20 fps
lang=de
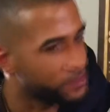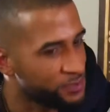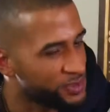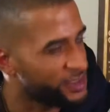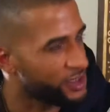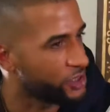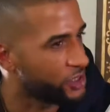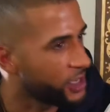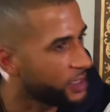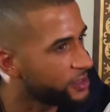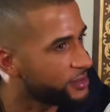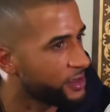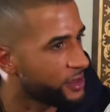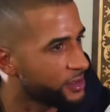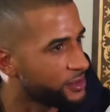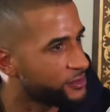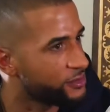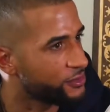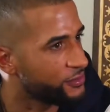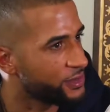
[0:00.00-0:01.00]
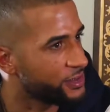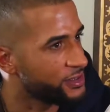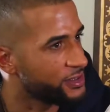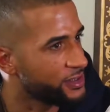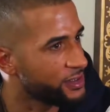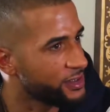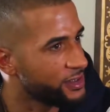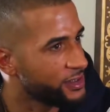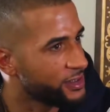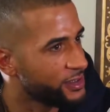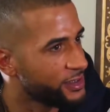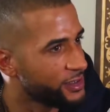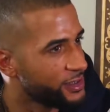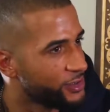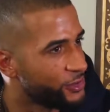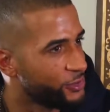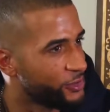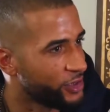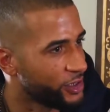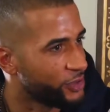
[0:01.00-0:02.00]
ist ein bisschen scheiße alles so, weißt du?
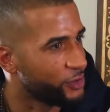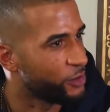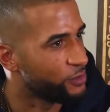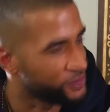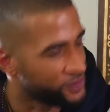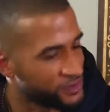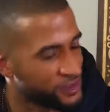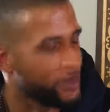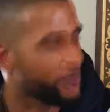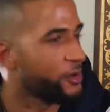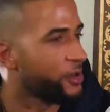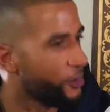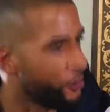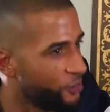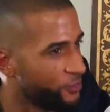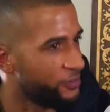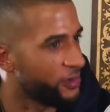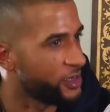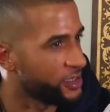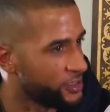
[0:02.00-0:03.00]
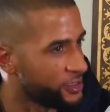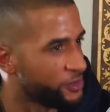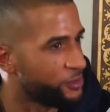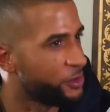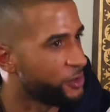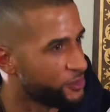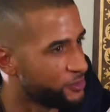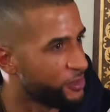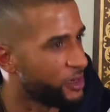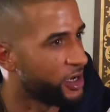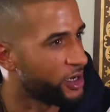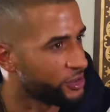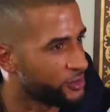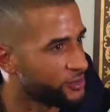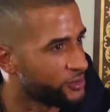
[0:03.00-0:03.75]
Ja. Und dann kommst du selber auch vielleicht nicht mehr aus dem